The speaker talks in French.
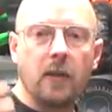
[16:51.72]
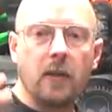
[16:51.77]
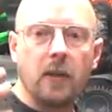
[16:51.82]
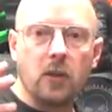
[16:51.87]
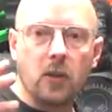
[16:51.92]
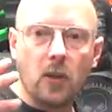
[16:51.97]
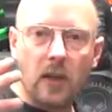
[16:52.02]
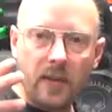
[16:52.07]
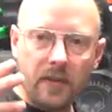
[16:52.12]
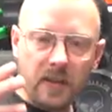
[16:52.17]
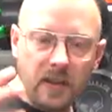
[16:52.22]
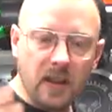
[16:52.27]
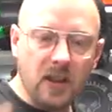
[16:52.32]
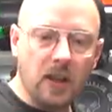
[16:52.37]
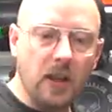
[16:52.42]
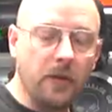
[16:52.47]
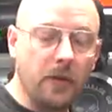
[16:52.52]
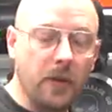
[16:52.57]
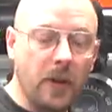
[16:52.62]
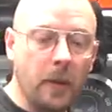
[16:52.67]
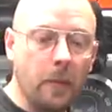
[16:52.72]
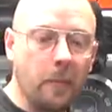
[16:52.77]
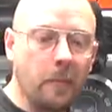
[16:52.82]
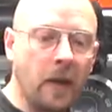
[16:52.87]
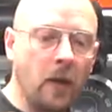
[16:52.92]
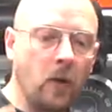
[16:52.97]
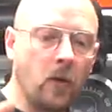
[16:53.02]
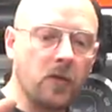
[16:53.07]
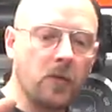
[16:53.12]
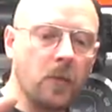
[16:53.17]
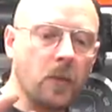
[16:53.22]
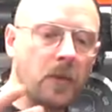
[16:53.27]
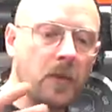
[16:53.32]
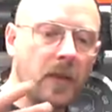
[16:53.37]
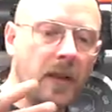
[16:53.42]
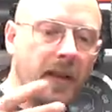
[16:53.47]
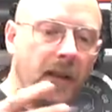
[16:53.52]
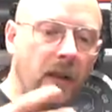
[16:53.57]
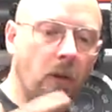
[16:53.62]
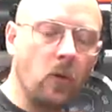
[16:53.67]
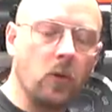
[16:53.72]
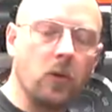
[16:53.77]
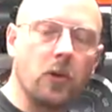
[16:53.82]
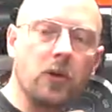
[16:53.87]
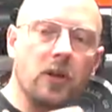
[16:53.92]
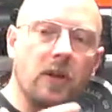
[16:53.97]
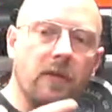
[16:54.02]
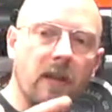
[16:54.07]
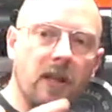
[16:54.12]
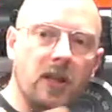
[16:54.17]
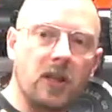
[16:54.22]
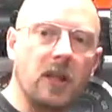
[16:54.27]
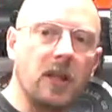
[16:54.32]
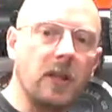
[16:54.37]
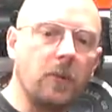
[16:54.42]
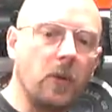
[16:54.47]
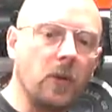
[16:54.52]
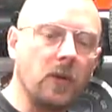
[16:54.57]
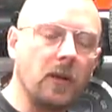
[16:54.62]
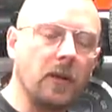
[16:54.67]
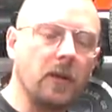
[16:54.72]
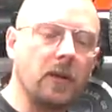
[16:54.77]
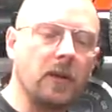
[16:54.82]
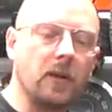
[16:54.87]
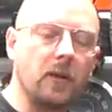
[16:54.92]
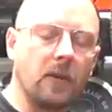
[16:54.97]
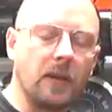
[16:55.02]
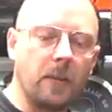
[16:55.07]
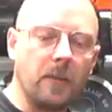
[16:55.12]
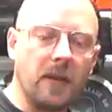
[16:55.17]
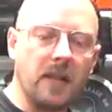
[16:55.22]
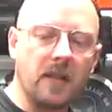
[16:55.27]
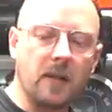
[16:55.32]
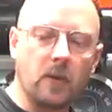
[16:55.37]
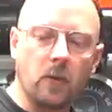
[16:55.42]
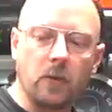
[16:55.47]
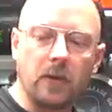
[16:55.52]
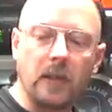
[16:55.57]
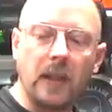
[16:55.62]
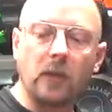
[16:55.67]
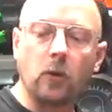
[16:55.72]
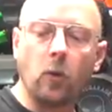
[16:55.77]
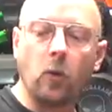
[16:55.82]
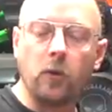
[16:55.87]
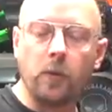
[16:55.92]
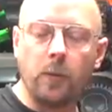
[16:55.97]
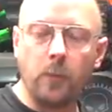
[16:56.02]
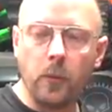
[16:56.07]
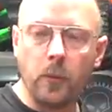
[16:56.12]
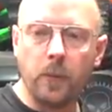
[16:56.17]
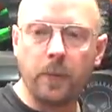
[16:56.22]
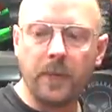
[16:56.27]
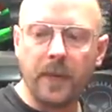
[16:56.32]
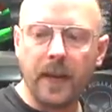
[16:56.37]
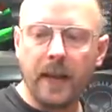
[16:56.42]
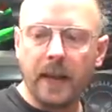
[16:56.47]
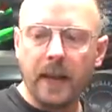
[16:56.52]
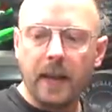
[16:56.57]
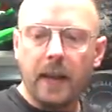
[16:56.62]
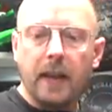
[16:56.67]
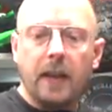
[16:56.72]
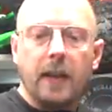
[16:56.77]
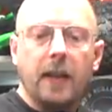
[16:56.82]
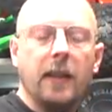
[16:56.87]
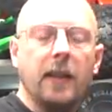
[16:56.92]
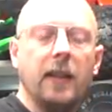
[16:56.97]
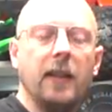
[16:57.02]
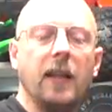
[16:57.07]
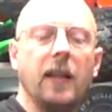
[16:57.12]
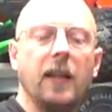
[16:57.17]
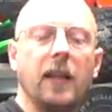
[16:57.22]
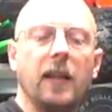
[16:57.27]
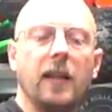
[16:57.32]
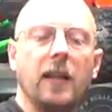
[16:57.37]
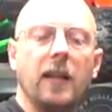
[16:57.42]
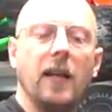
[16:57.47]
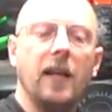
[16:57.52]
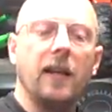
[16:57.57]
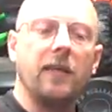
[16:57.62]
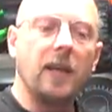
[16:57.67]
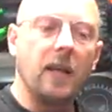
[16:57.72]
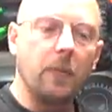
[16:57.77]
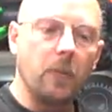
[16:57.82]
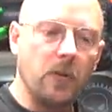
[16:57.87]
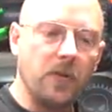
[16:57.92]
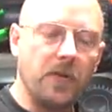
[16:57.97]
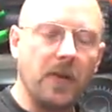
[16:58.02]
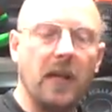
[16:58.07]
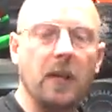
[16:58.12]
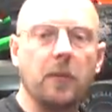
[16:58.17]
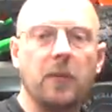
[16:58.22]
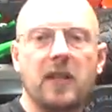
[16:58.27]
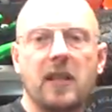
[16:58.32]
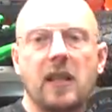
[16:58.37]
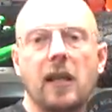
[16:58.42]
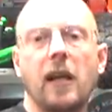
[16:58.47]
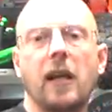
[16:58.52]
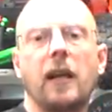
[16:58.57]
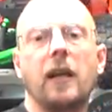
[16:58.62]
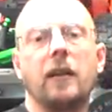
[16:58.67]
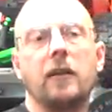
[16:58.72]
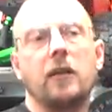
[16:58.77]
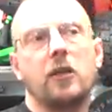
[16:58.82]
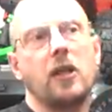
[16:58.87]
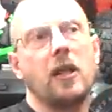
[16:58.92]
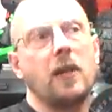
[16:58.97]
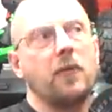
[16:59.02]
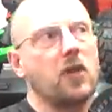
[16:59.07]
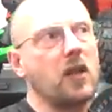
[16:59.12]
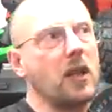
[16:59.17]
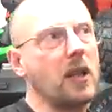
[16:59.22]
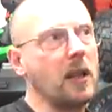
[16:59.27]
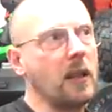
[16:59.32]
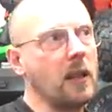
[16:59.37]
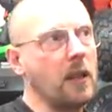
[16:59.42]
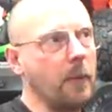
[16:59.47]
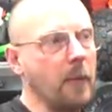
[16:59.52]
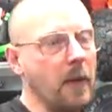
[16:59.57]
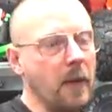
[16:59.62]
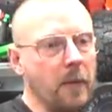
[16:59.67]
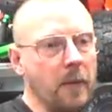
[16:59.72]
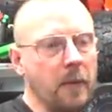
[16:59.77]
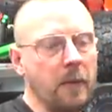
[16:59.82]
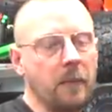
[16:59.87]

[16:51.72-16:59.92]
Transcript: Je l'avais déjà fait. Malheureusement, la carreau que j'avais achetée à l'époque était en ABS. On ne la trouve plus. Et euh, elle avait la bonne taille puisqu'il y a chez FG la même,